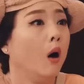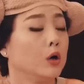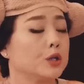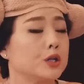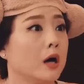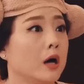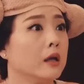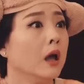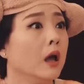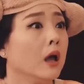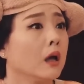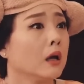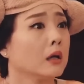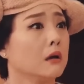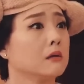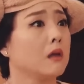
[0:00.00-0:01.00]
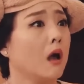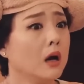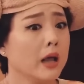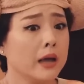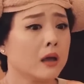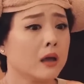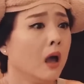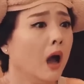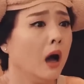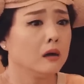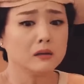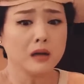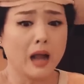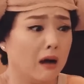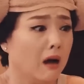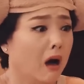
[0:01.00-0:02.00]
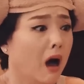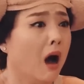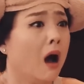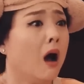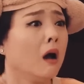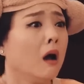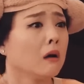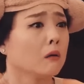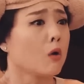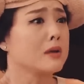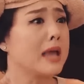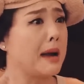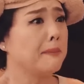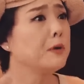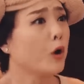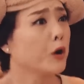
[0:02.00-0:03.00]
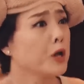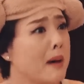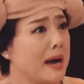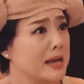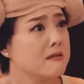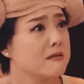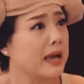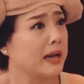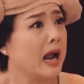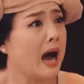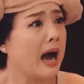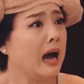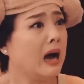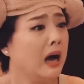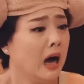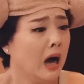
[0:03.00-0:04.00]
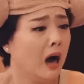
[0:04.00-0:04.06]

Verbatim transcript: ôi trời cái thằng nhỏ này đã, dạ, con dám nói với bà như vậy đó hả